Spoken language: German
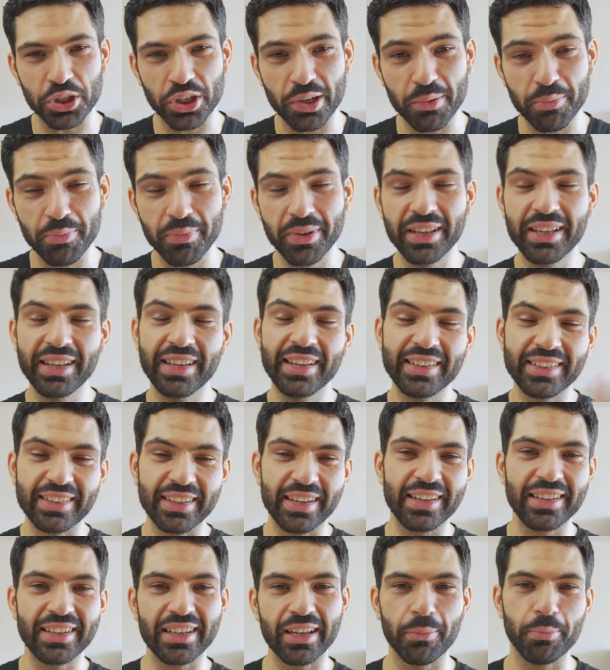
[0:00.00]
schlimm,
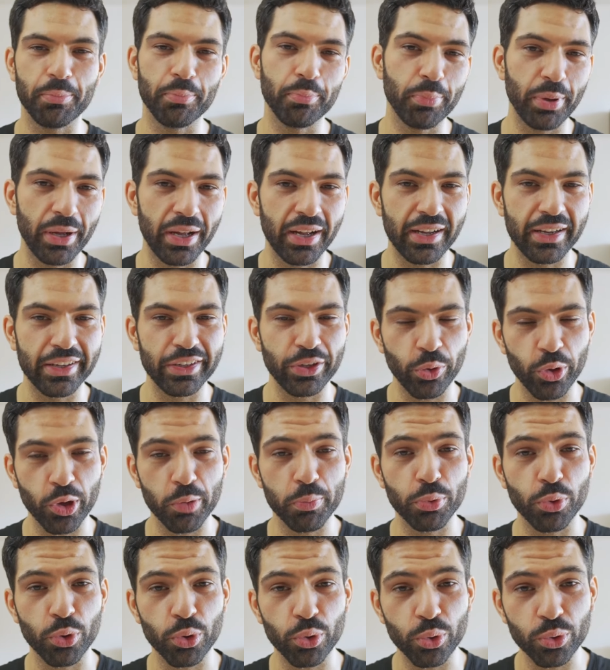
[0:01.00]
denn ich habe ein paar neue
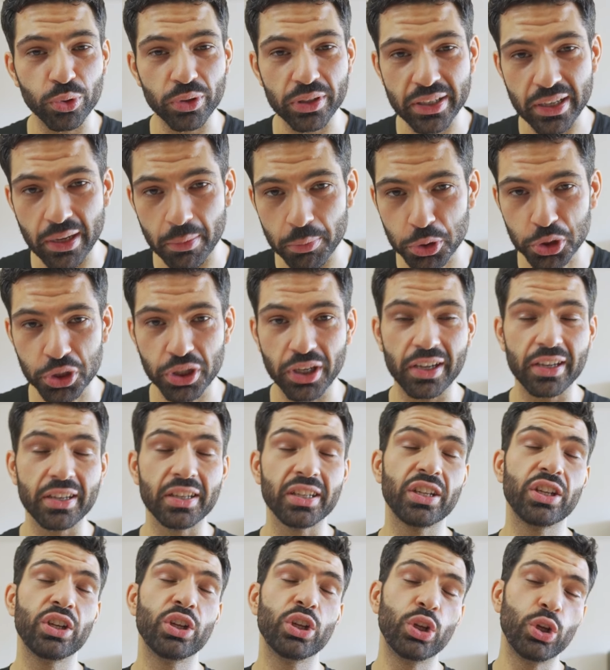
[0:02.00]
Produkte hier am Start
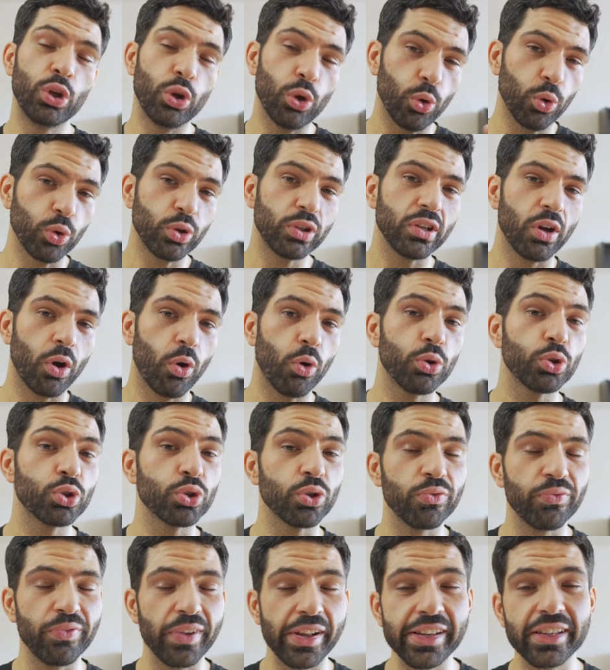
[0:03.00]
und auch
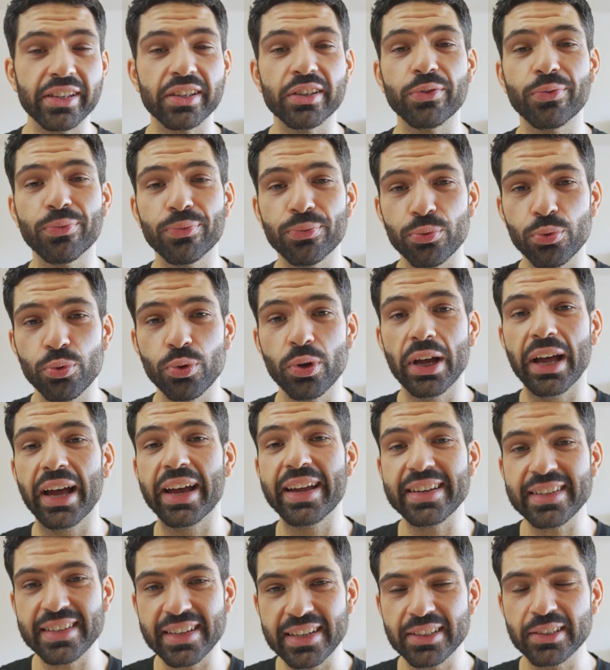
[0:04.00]
schon welche für
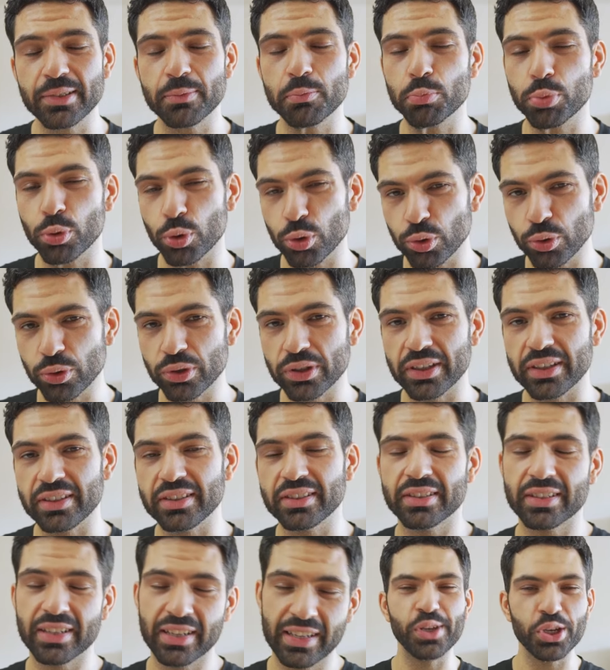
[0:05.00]
einen nächsten
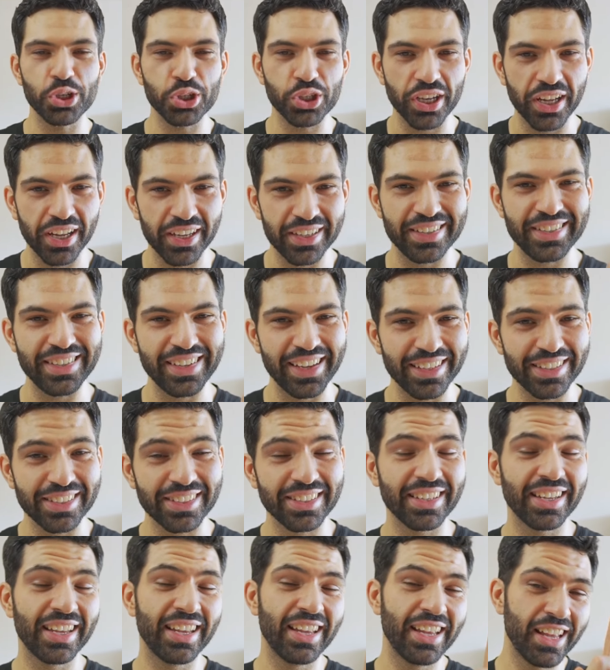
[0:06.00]
Produkttest. Wir starten
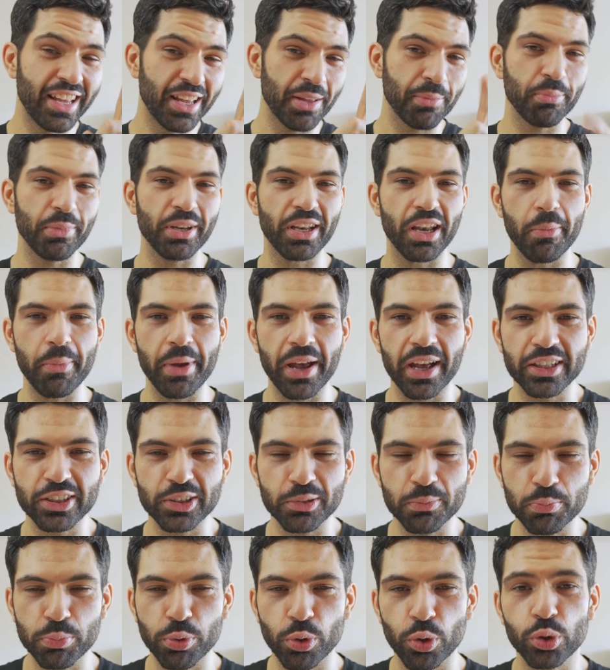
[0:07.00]
jetzt mit dem
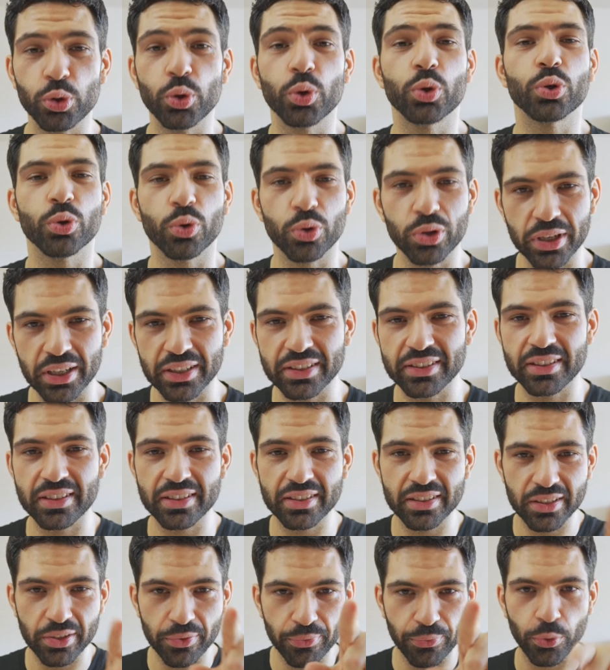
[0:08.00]
ersten Produkt und das
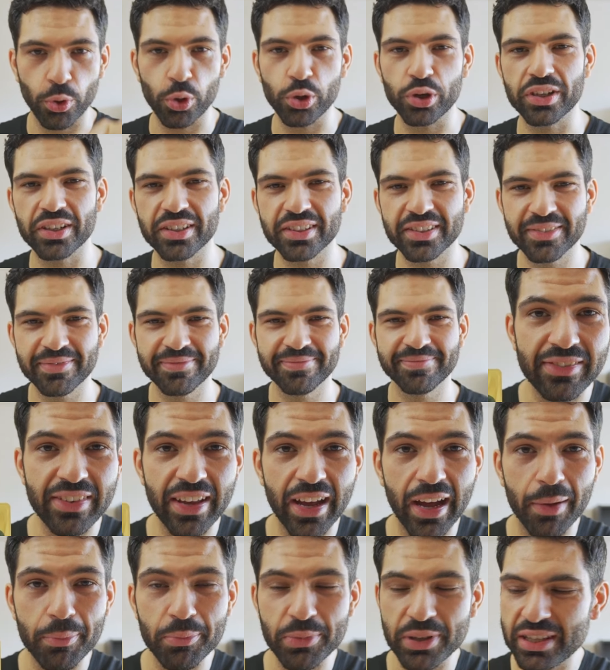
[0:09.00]
ist folgendes.
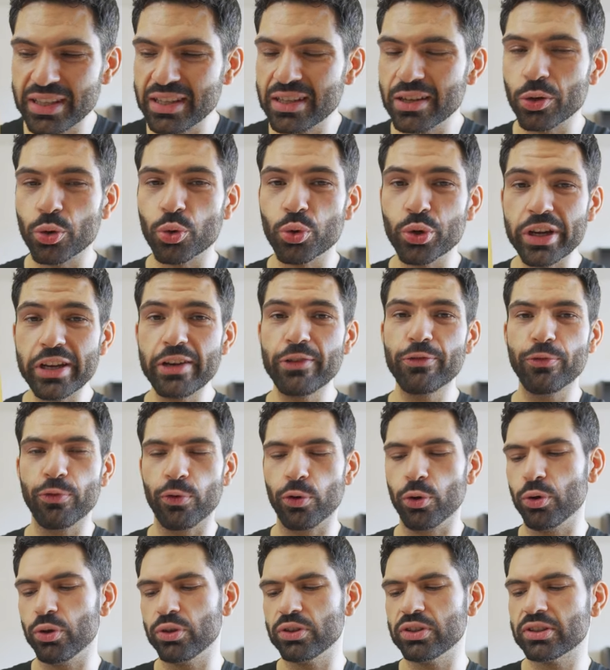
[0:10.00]
Wir haben hier Green
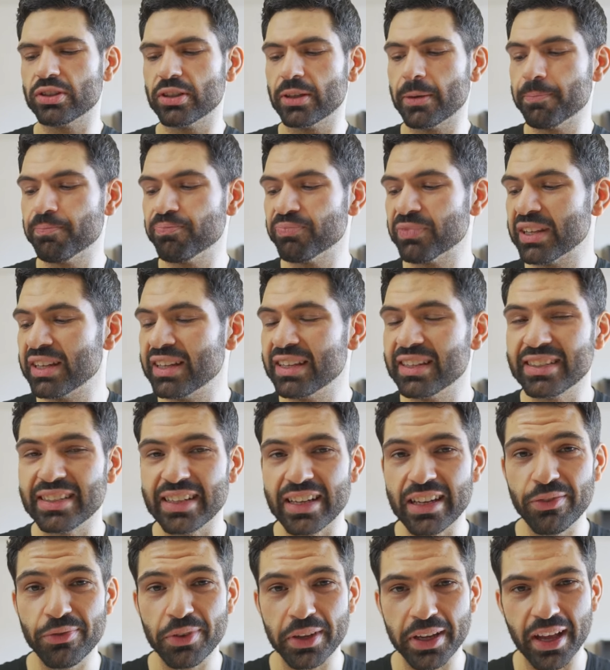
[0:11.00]
Force,
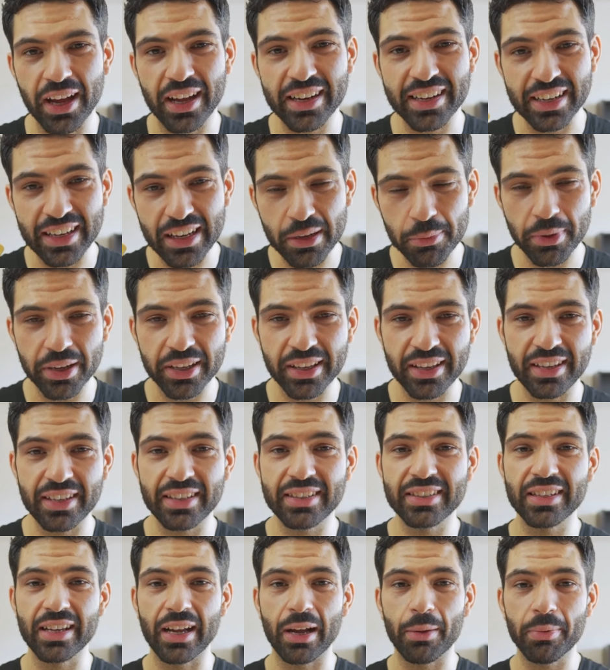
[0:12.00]
den veganen
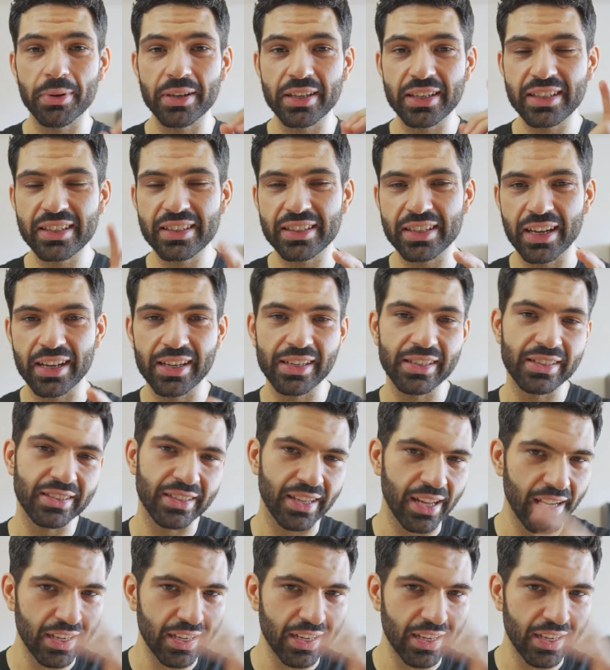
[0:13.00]
Leberkäse, aber nicht als